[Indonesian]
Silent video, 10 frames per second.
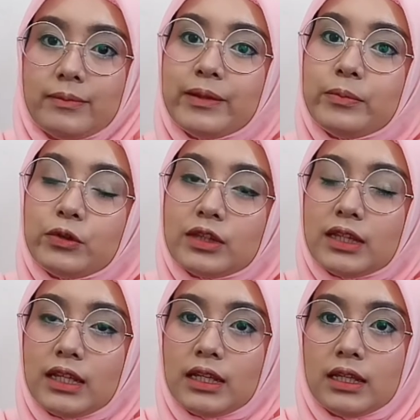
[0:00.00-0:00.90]
yang lebih
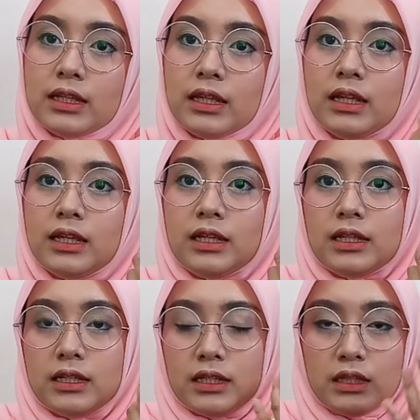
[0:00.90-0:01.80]
putih
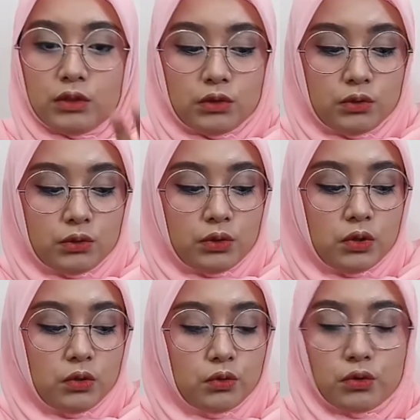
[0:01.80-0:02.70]
gitu
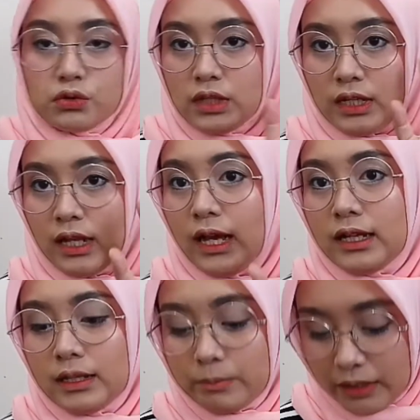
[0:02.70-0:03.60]
untuk
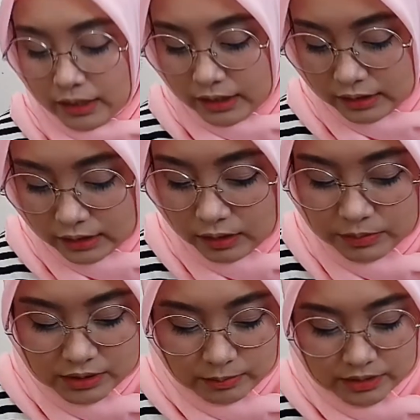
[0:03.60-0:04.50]
sehari-hari pakainya
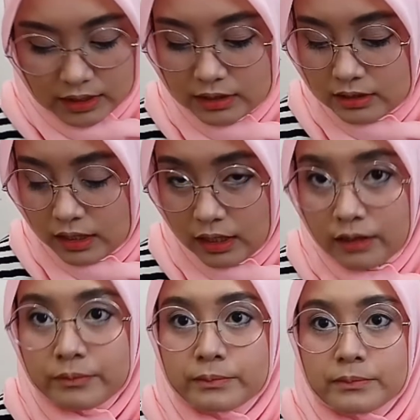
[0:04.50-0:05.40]
tipis-tipis
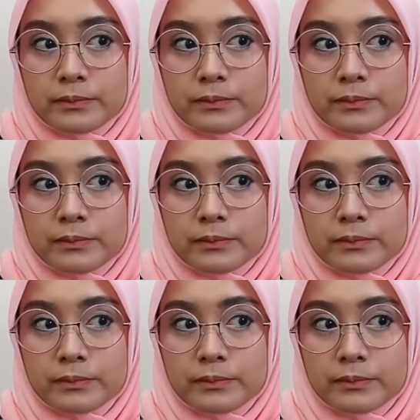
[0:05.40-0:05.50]
aja